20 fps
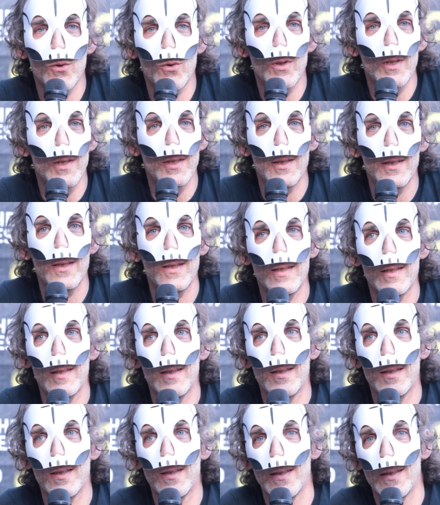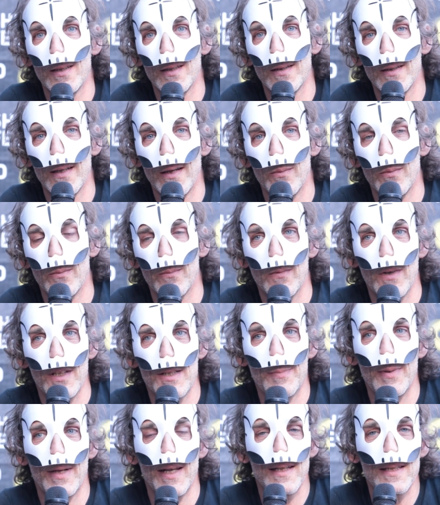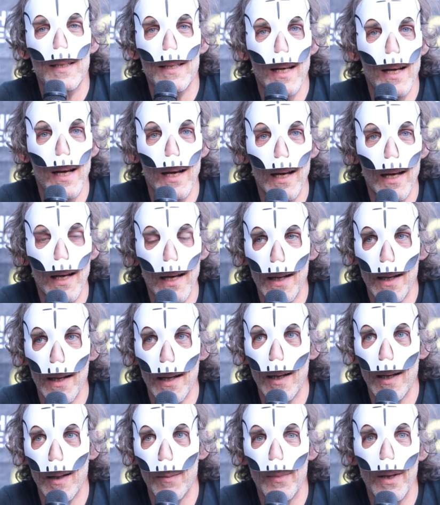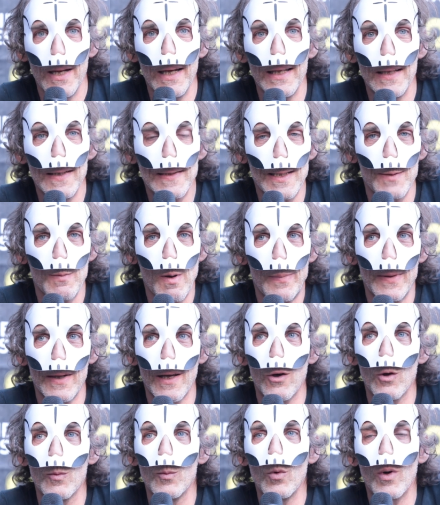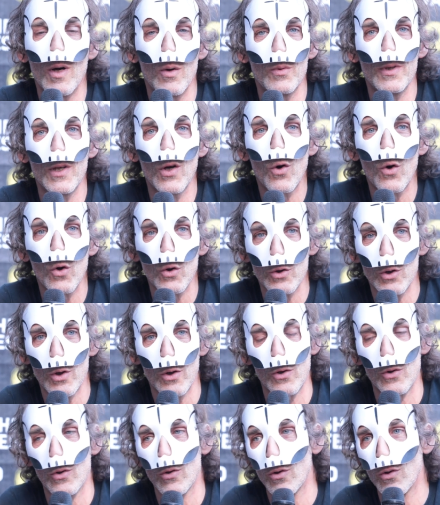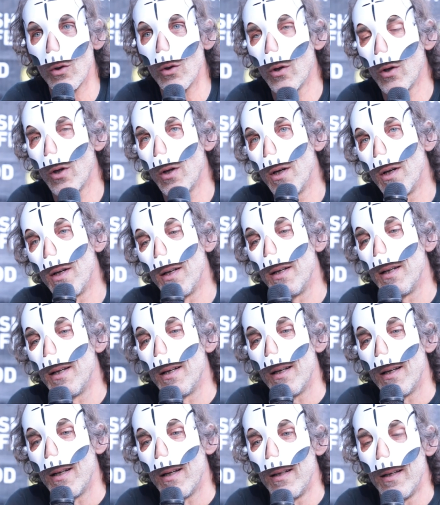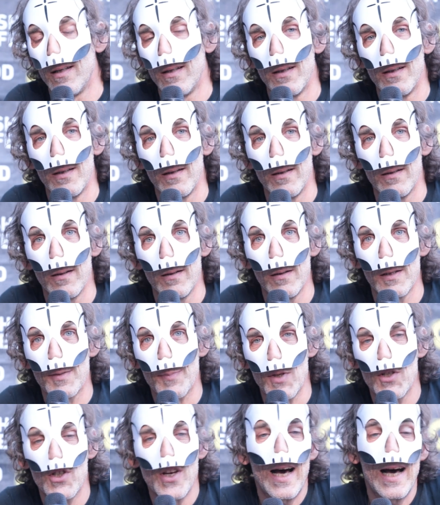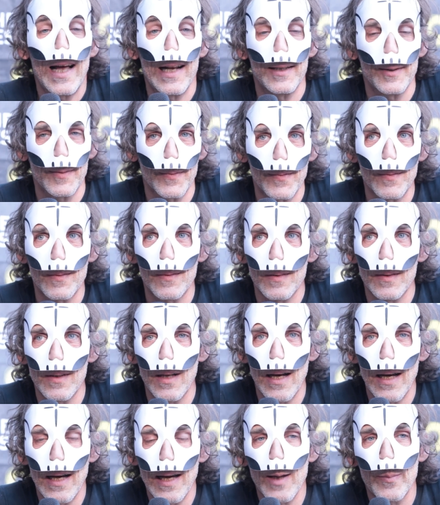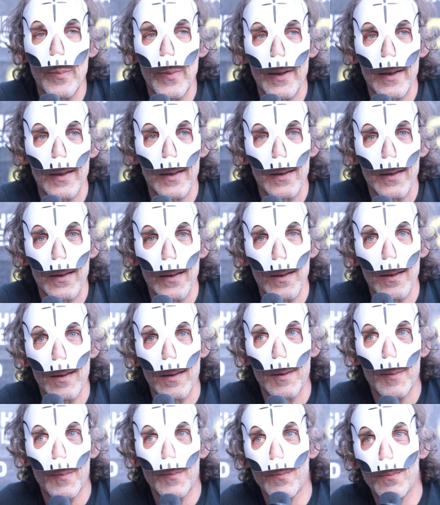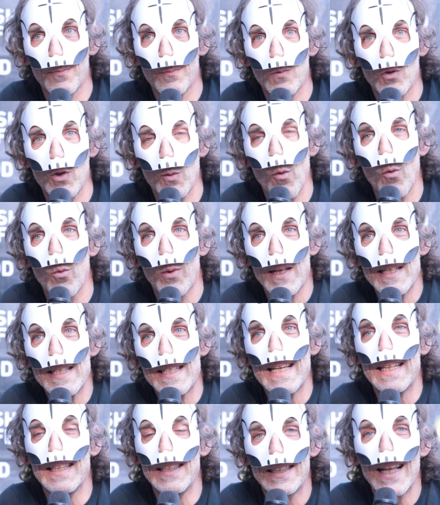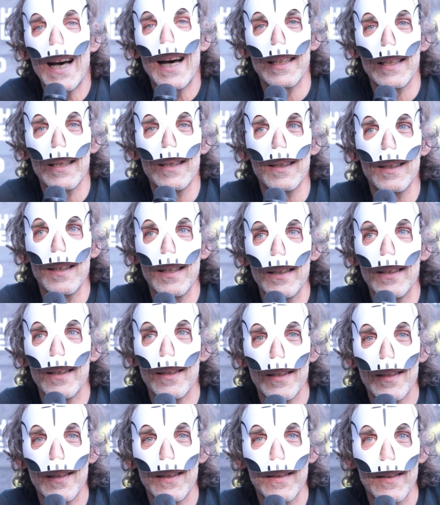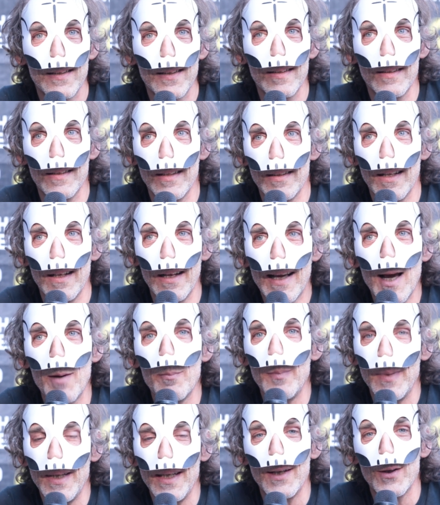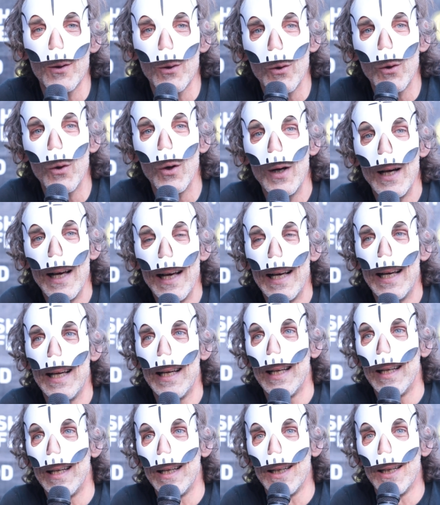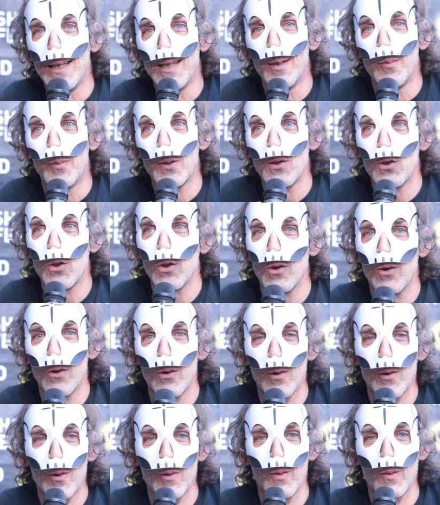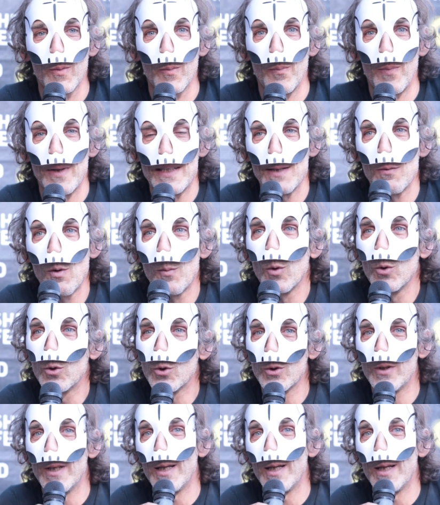noi è un'esperienza bellissima perché comunque è un incontro eh, speciale anche per ehm, diciamo, un'anzianità nel, nel, nel cammino e perciò passiamo molto